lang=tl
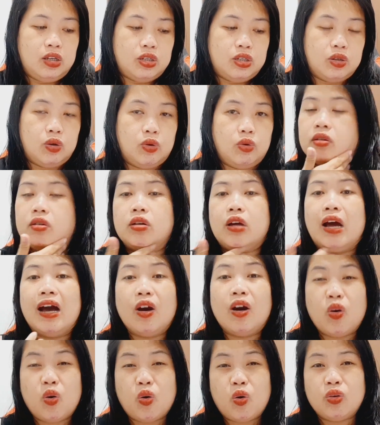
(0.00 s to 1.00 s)
So,
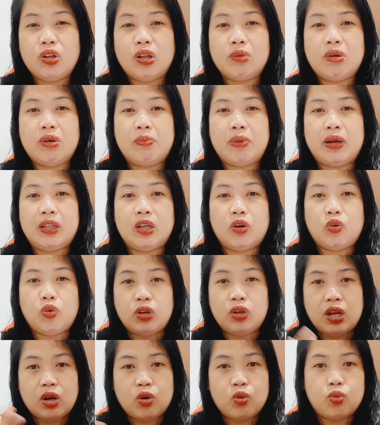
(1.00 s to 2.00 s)
ako, nagbabayad ako
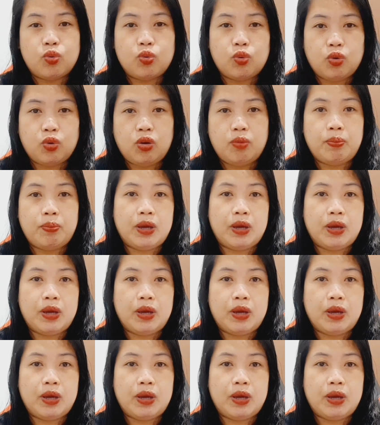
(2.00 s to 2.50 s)
ng whole,